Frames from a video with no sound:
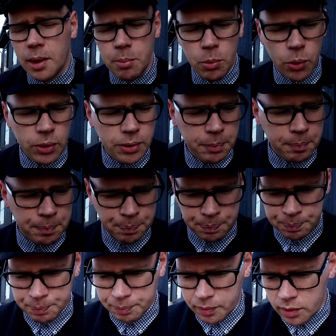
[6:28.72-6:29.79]
im Mund
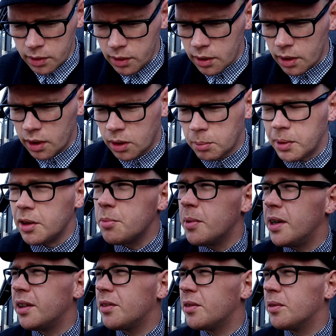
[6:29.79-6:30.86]
kommt
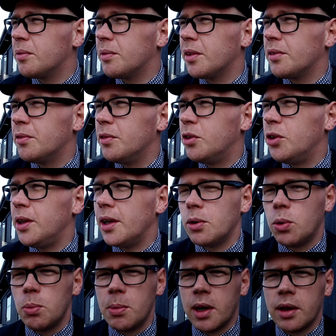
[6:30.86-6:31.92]
erstmal das, das
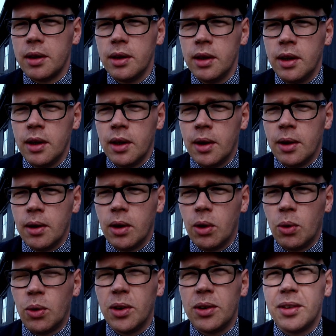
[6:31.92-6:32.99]
Virginia-Aroma an
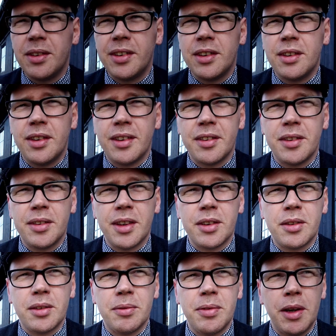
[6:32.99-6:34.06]
und das,
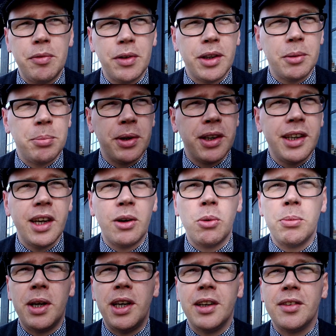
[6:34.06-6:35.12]
das pfeffrige
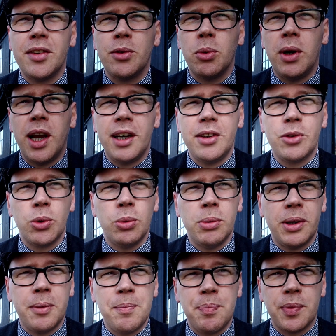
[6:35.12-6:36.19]
Perique-Aroma legt sich so leicht
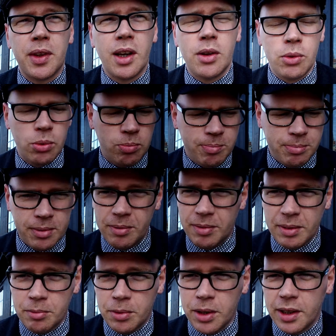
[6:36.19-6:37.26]
drüber. Also
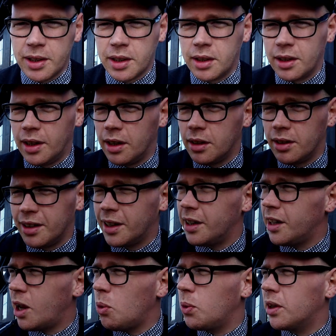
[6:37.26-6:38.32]
wirklich eine
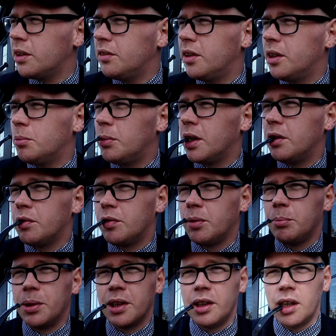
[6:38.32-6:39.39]
genau richtige Menge
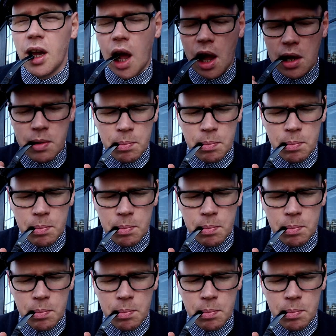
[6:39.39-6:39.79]
von Perique.